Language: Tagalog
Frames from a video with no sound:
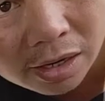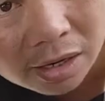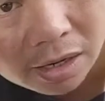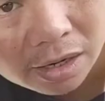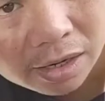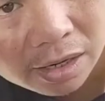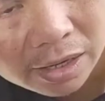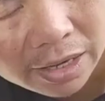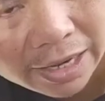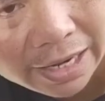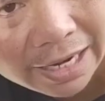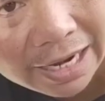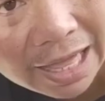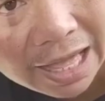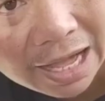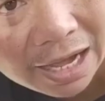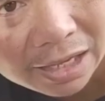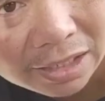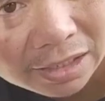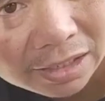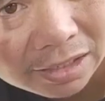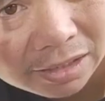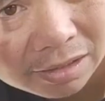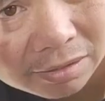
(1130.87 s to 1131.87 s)
kailangan
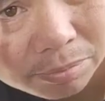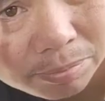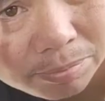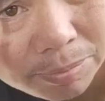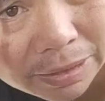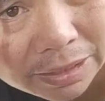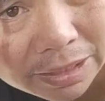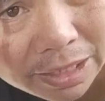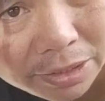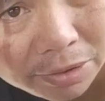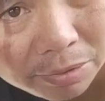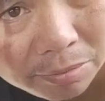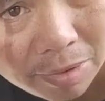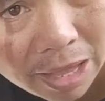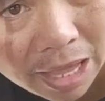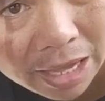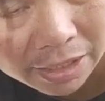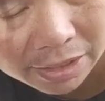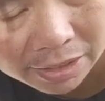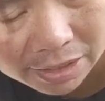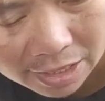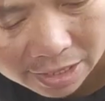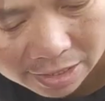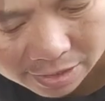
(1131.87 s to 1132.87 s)
patay yung
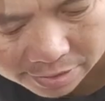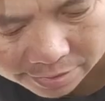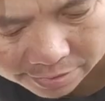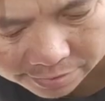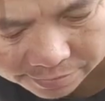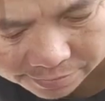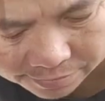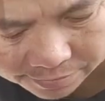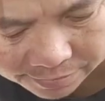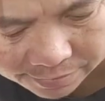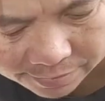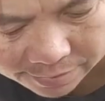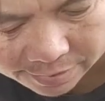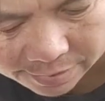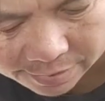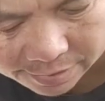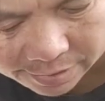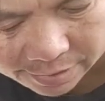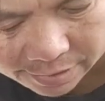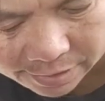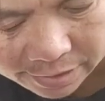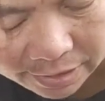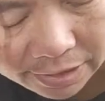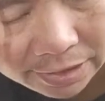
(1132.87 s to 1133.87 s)
makina.
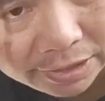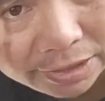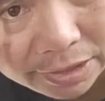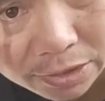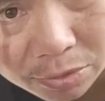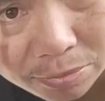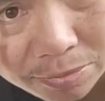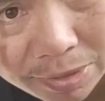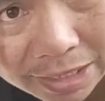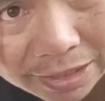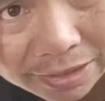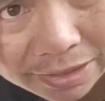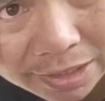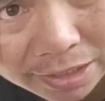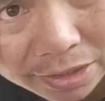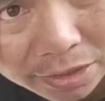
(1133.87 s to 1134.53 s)
Hindi umaandar yung